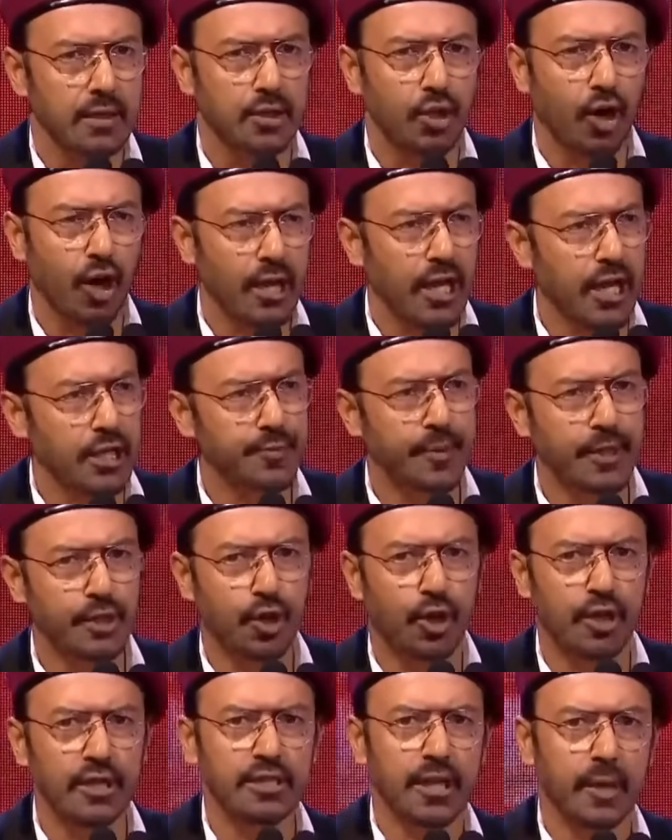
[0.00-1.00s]
দল আসবে
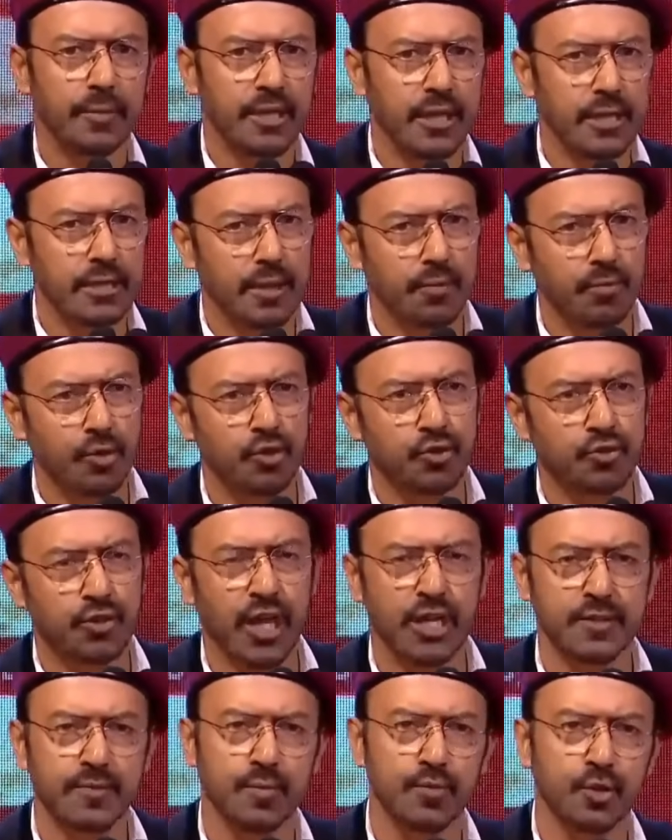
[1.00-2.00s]
দল যাবে নেতা মন্ত্রী
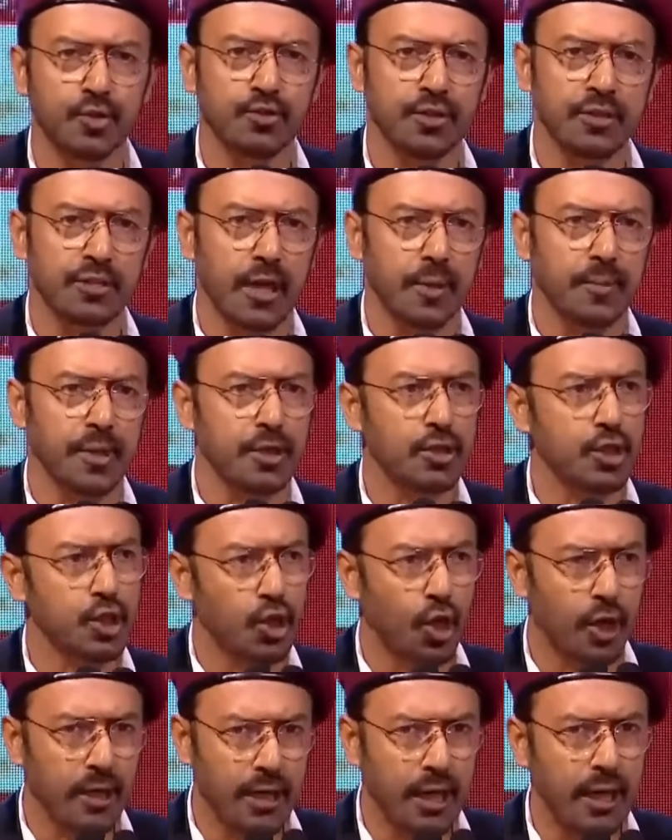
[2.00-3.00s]
আসবে মন্ত্রী যাবে কিন্তু
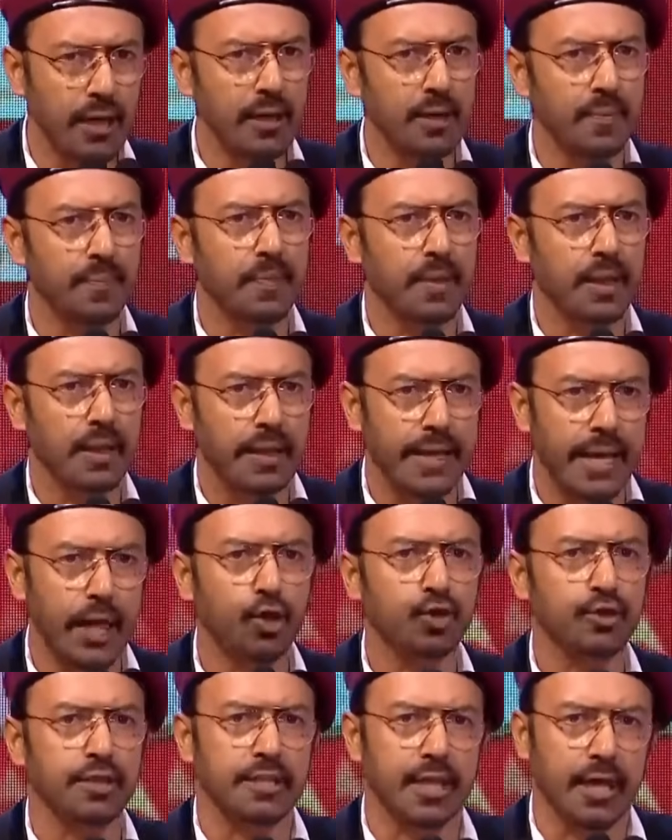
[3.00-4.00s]
সরকার
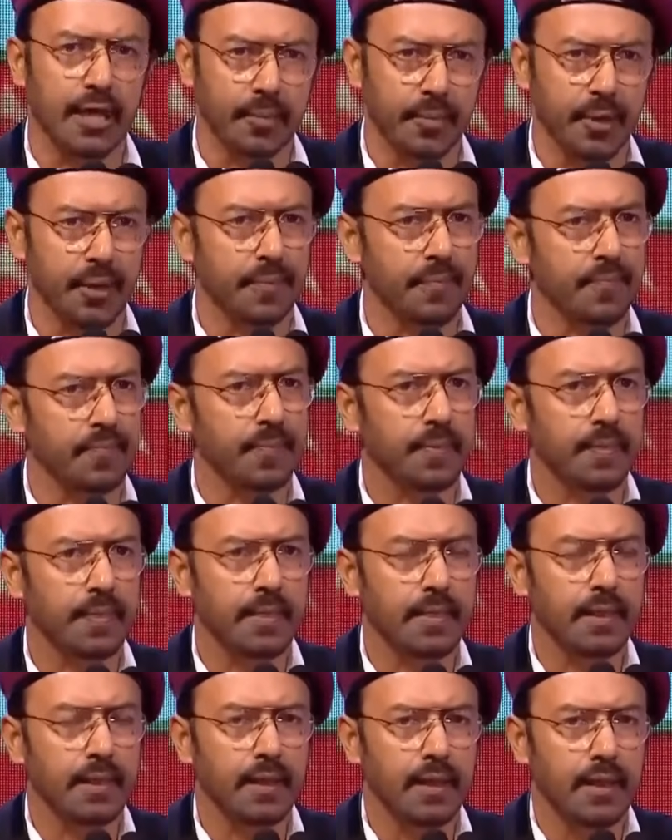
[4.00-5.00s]
এগোতে থাকবে
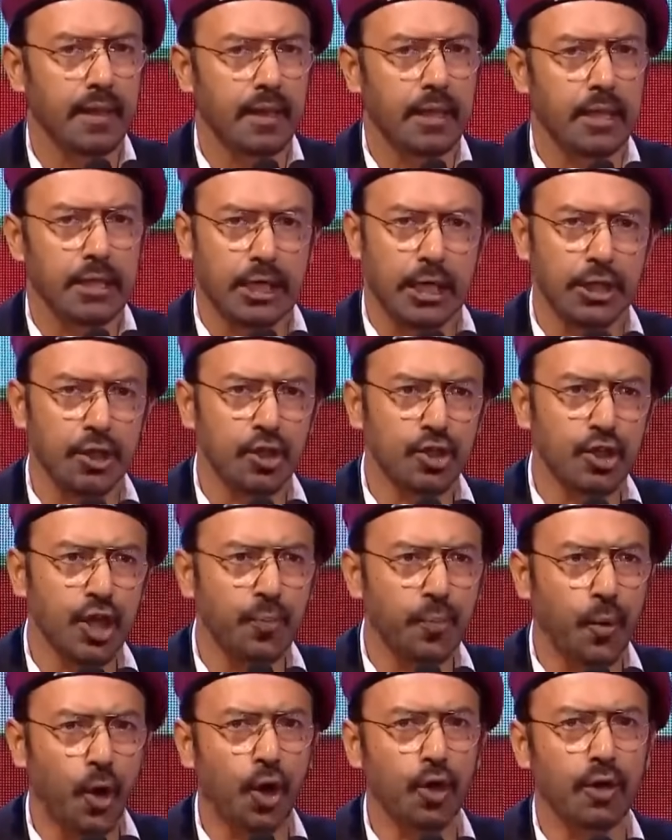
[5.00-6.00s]

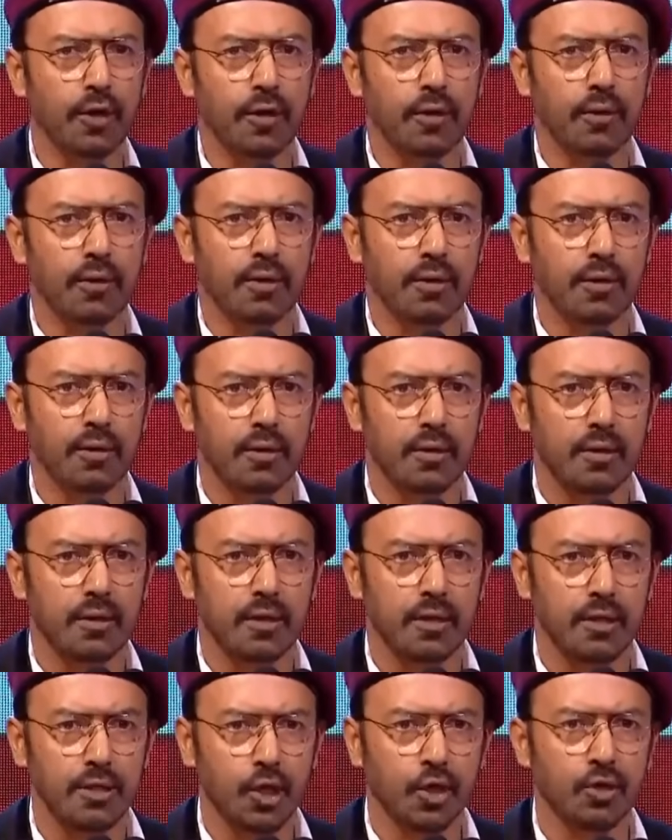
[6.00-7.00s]
স্বাধীনতার পর
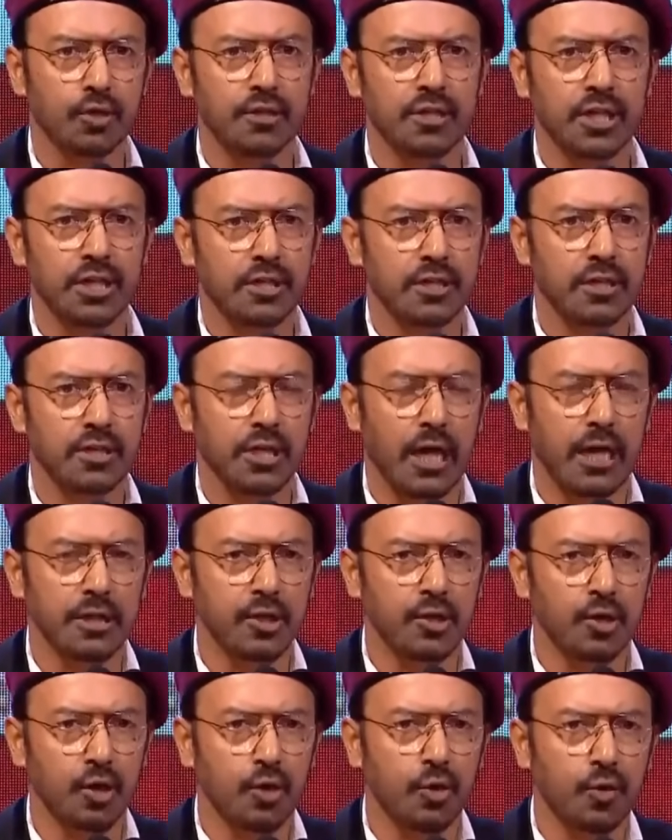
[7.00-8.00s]
যখন দেশ
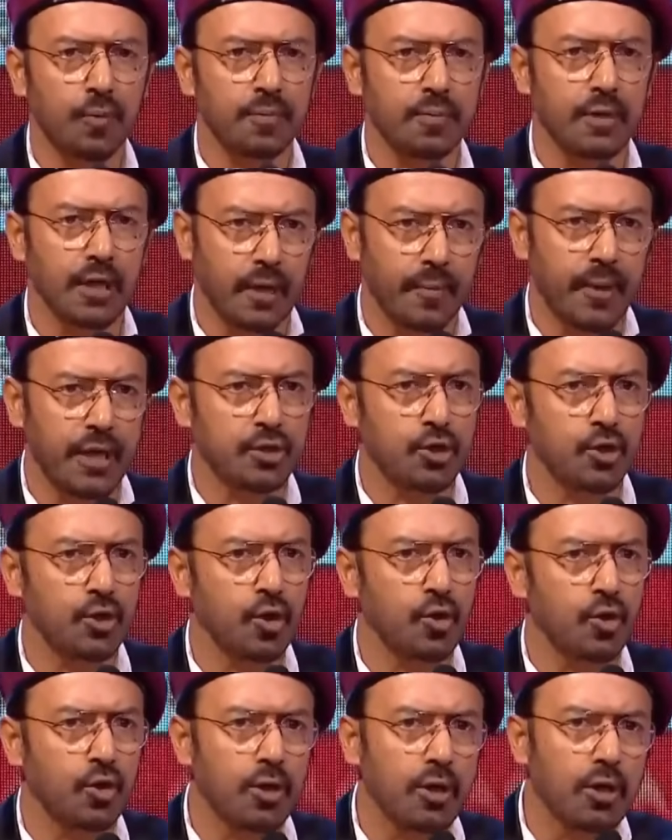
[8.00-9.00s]
স্বাধীন হলো নির্বাচন
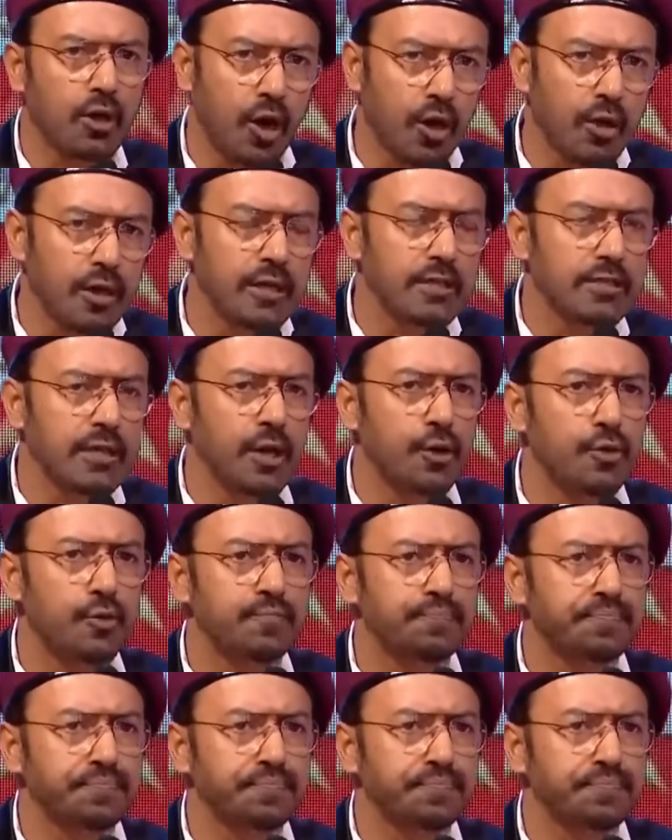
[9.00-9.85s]
হলো কংগ্রেস এলো